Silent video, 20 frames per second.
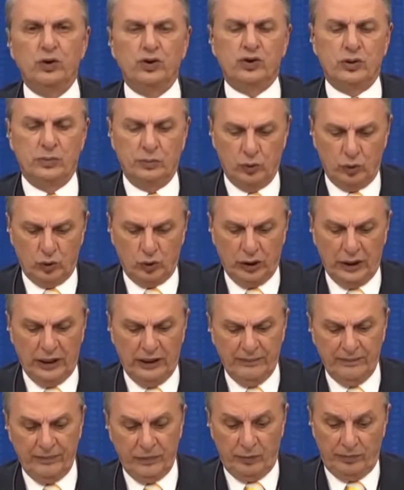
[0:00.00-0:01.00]
popülizm
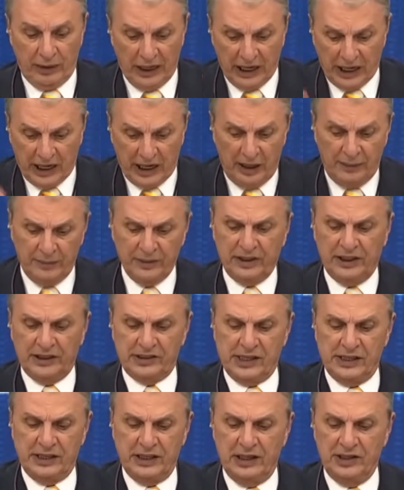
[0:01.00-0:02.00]
uğruna
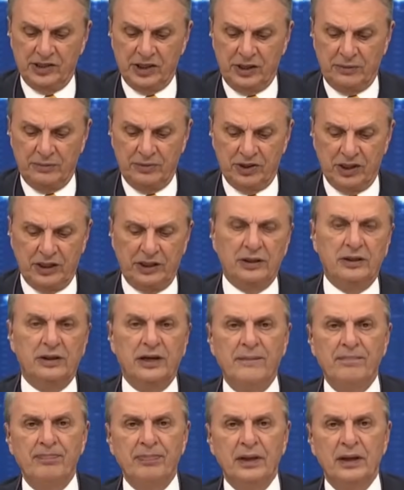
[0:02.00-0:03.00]
makamı da zedeleyecek bir
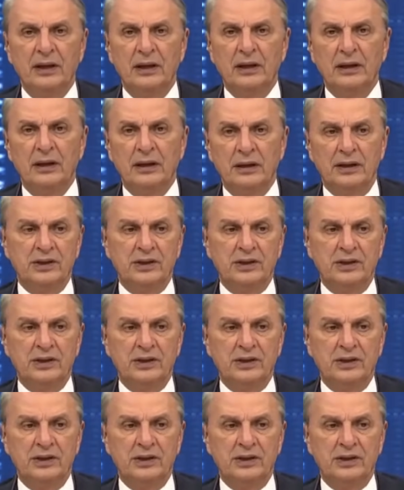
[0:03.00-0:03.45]
şekilde